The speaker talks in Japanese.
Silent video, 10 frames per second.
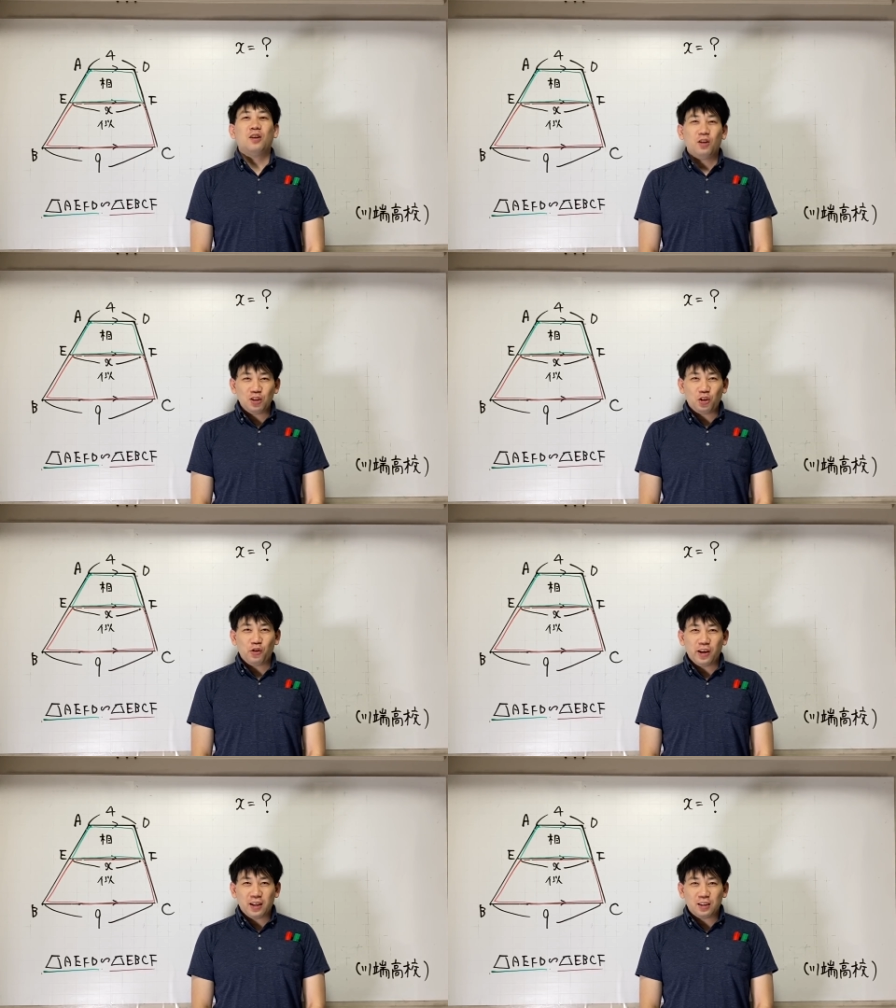よろしく
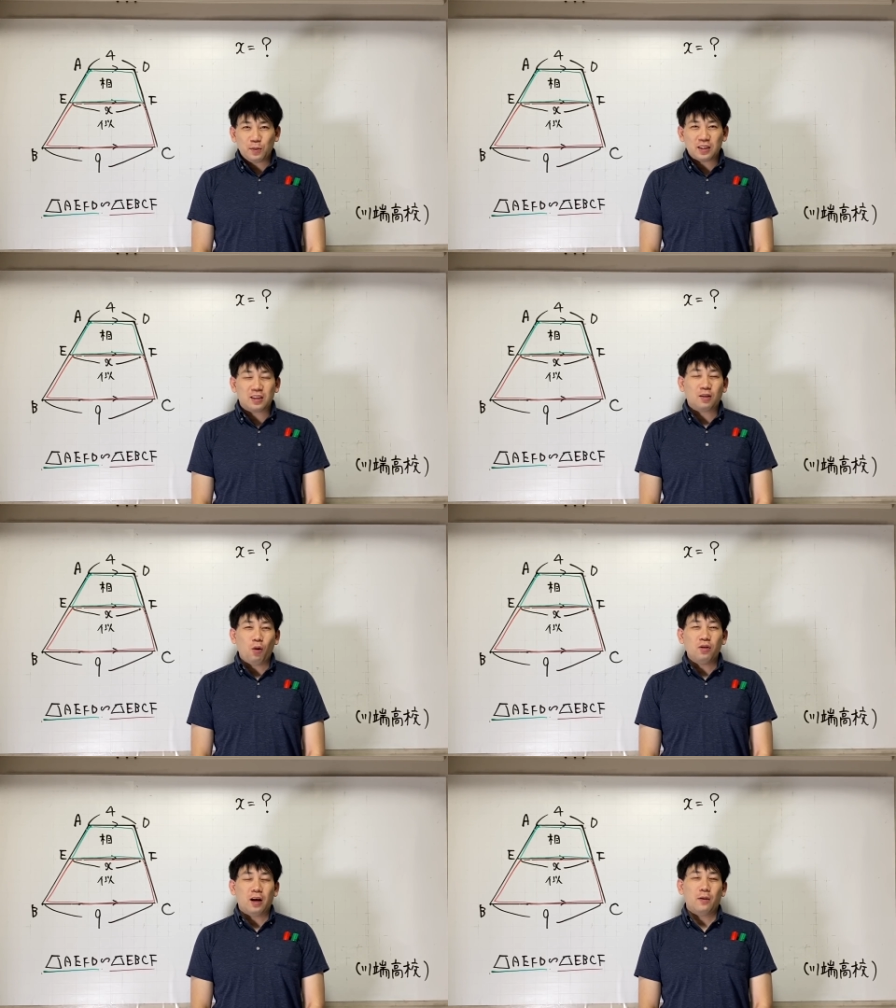お願いします。
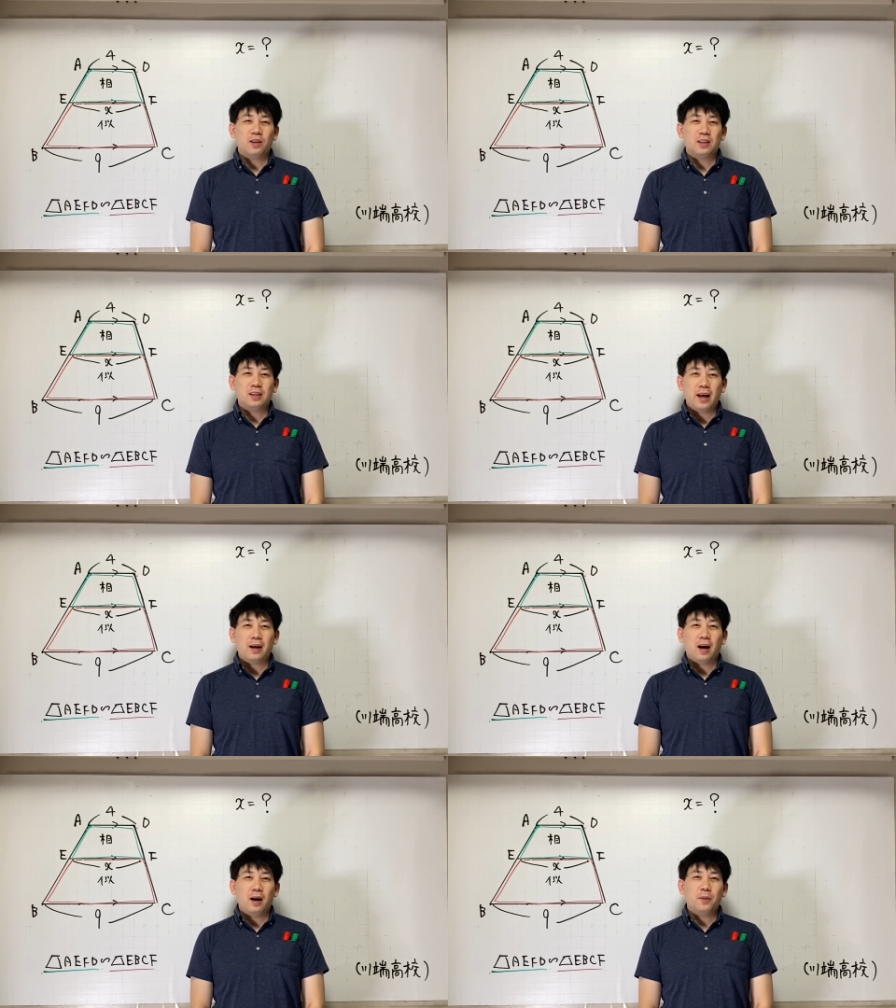今回はです
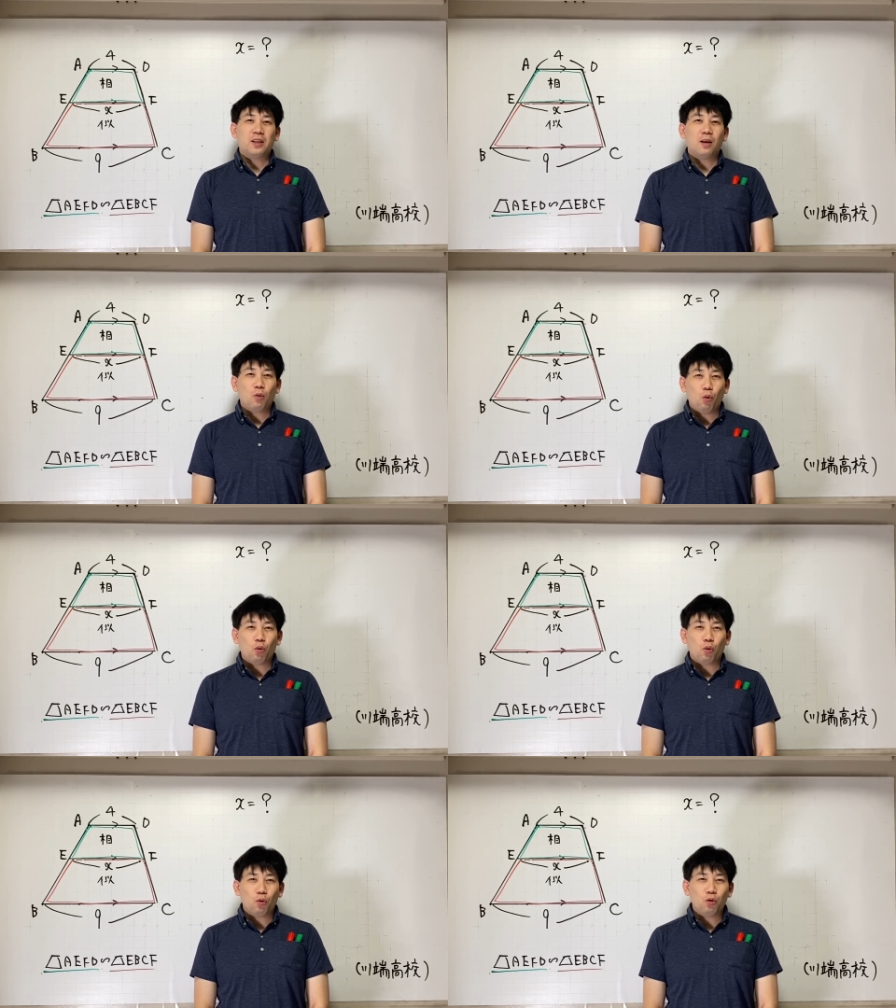ね、川端
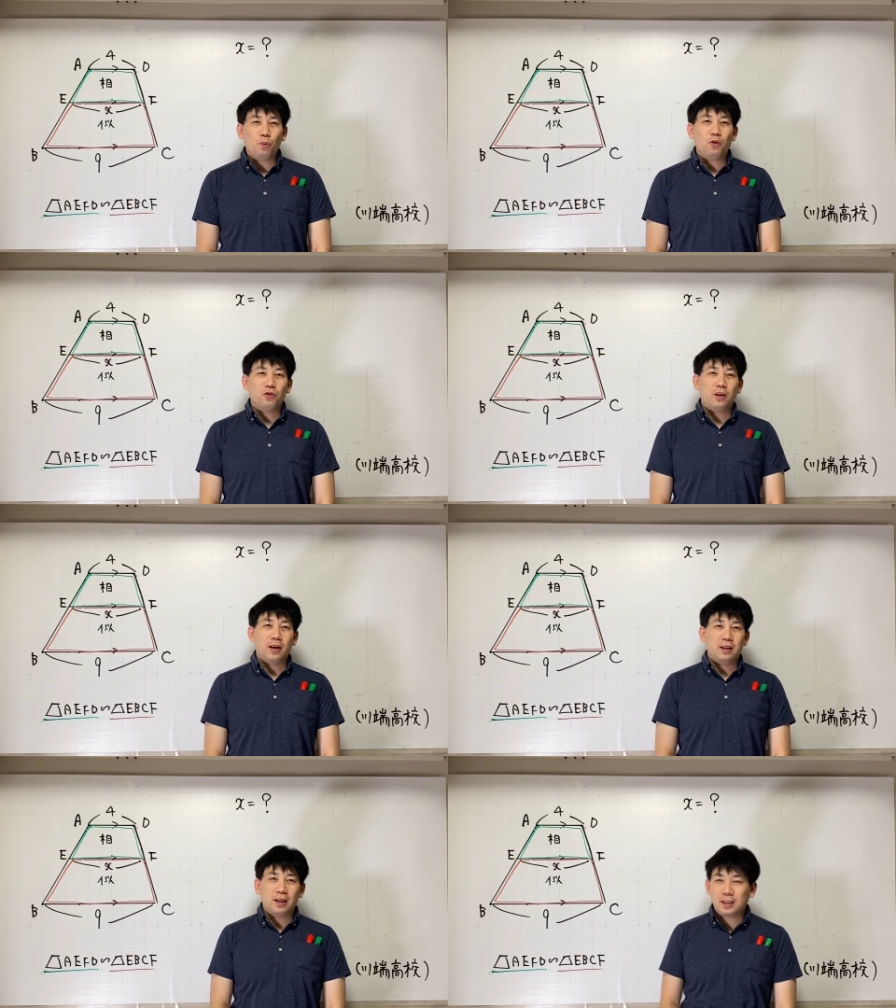高校の問
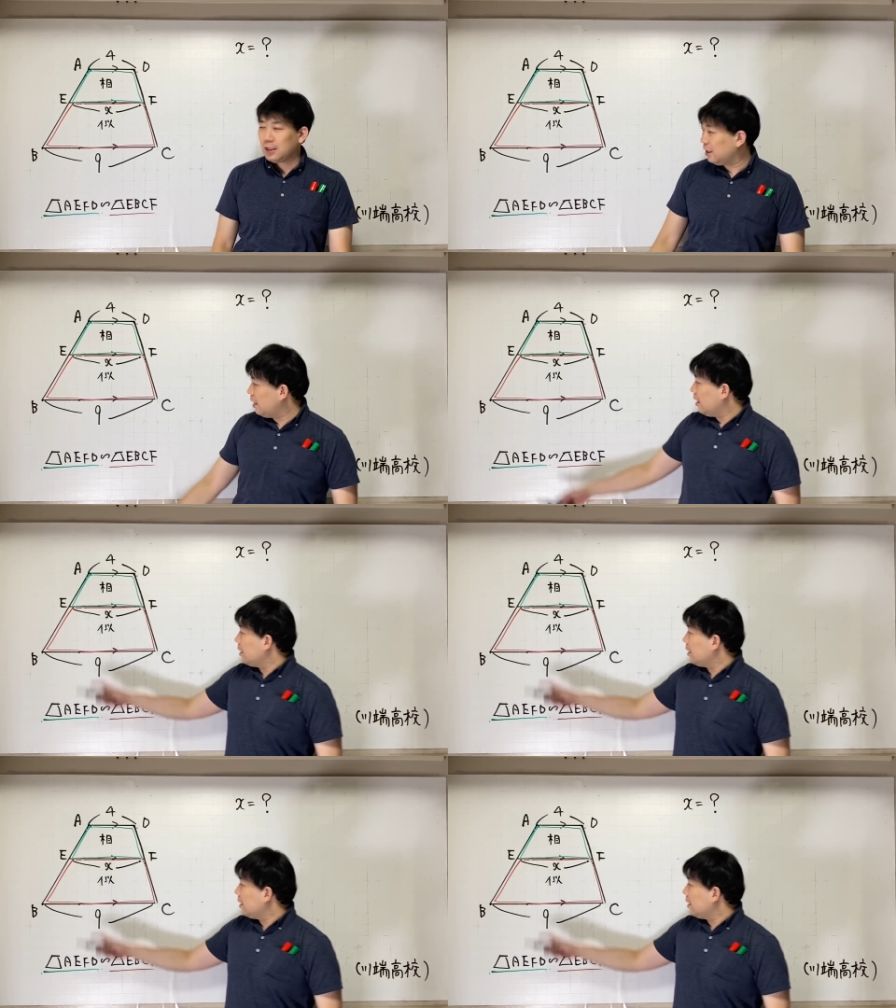題です。